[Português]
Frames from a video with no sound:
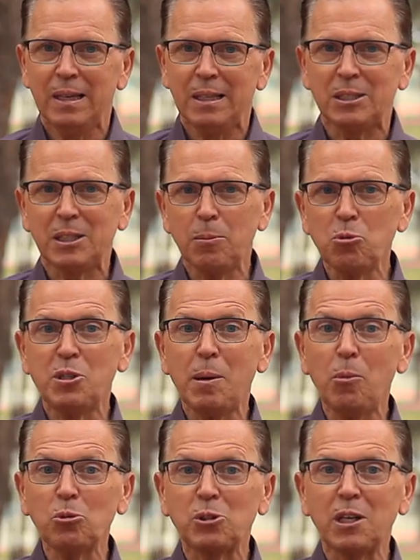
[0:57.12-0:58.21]
Estamos
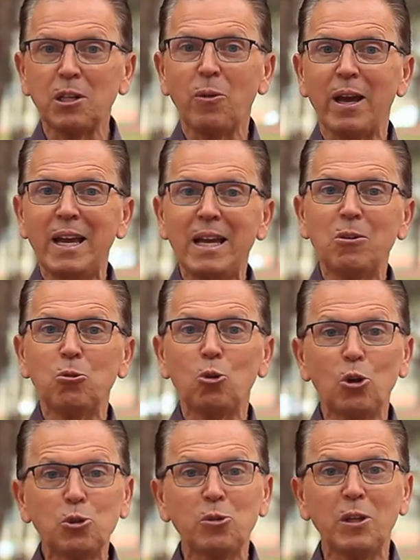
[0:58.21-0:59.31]
demonstrando a Ele o
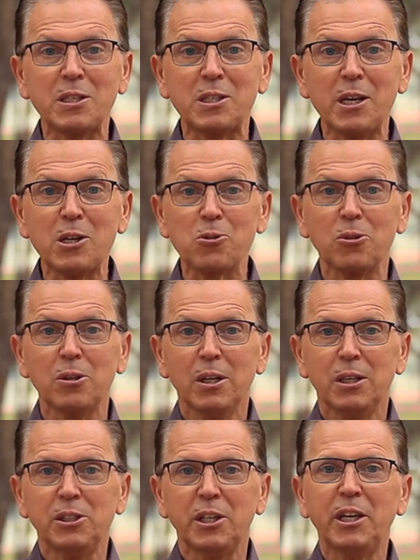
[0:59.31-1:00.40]
nosso desejo
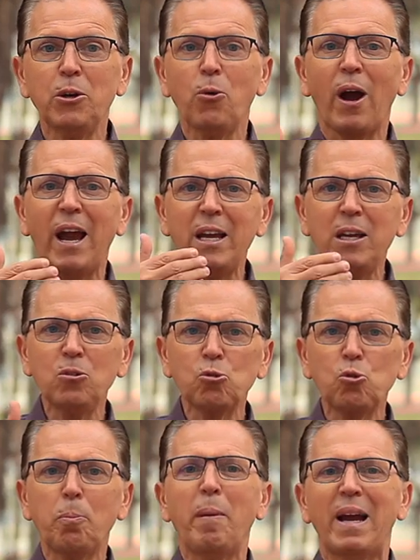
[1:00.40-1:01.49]
de que o reino
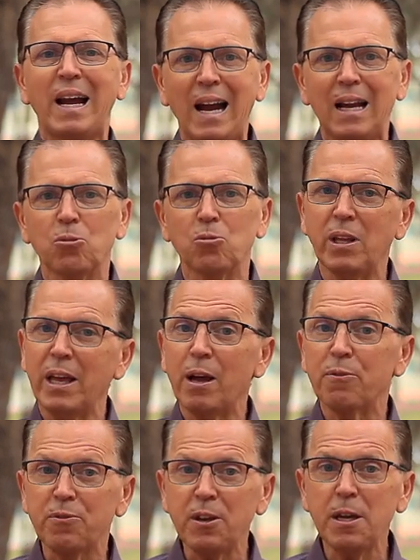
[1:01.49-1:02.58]
do pecado tenha
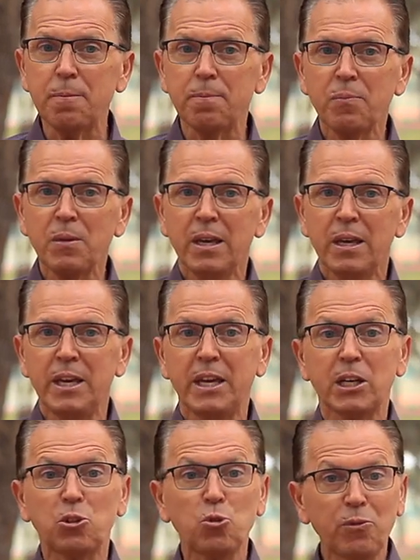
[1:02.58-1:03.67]
fim e
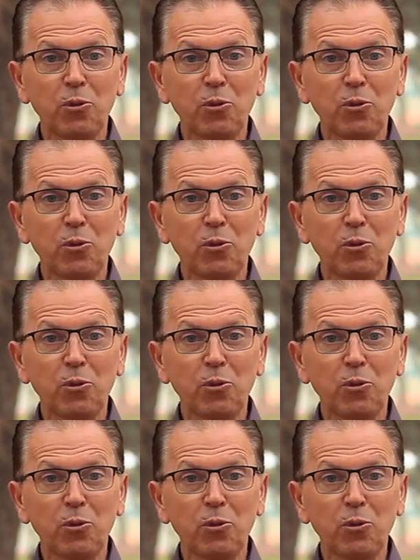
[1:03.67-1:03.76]
que a Sua